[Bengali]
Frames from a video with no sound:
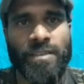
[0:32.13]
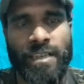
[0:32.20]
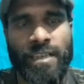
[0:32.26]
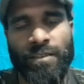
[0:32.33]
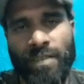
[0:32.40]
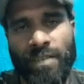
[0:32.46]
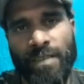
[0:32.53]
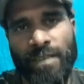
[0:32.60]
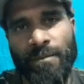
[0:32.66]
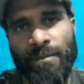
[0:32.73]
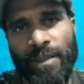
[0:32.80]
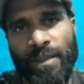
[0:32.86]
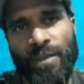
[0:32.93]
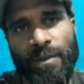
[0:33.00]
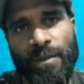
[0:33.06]
সার্কুলার
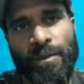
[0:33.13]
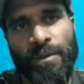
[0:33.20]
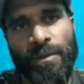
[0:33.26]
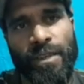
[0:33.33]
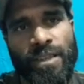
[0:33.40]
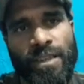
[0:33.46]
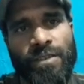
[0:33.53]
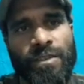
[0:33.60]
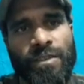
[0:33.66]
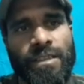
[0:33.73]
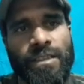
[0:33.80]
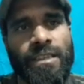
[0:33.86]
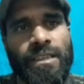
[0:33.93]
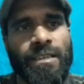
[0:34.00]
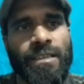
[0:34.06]
বিজ্ঞপ্তি প্রকাশিত
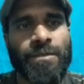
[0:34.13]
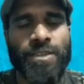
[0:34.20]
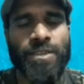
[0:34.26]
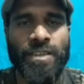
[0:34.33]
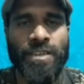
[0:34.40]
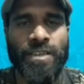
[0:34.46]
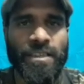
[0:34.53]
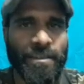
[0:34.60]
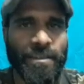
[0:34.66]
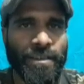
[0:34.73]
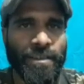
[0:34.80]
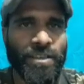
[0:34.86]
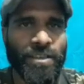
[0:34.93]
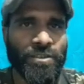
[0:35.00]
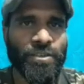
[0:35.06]
করেছে সে বিষয় নিয়ে আজকে আমরা
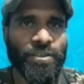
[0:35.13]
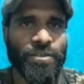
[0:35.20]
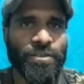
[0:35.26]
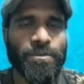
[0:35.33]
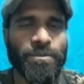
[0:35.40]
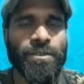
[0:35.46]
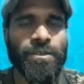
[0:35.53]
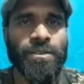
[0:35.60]
আলোচনা করব